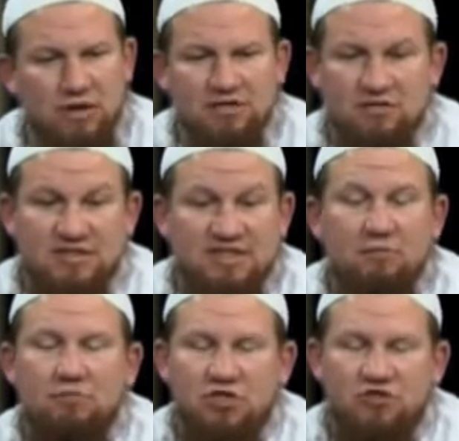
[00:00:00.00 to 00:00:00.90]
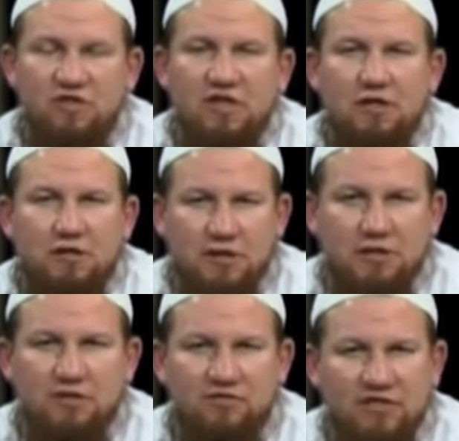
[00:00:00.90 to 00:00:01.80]
also ziemlich viel
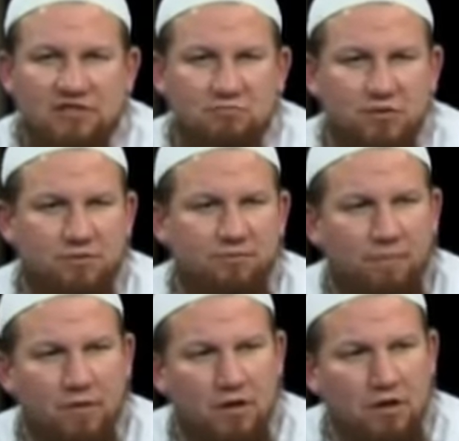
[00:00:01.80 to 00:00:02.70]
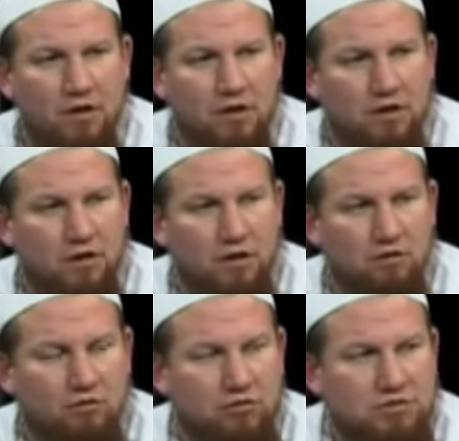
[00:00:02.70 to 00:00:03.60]
drin gewesen bin.
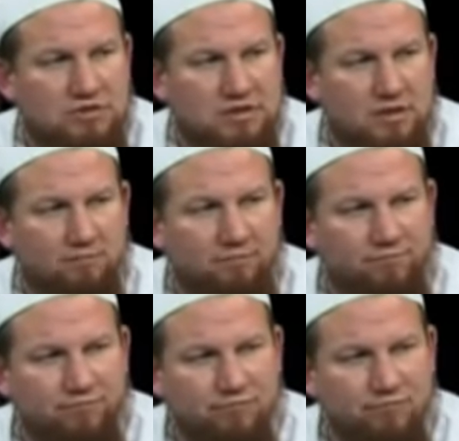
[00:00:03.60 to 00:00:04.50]
Und ähm,